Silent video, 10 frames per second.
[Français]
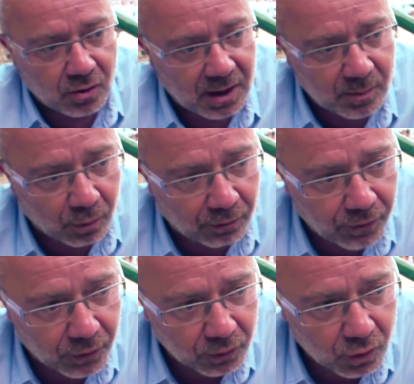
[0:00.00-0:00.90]
jeunesse, mon
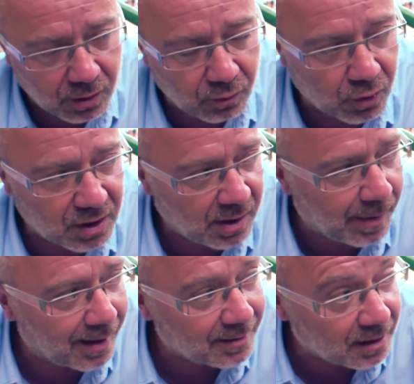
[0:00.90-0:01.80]
enfance, que j'ai vu au
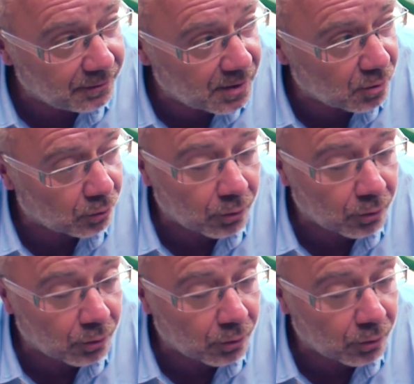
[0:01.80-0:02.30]
cinéma, à la télévision.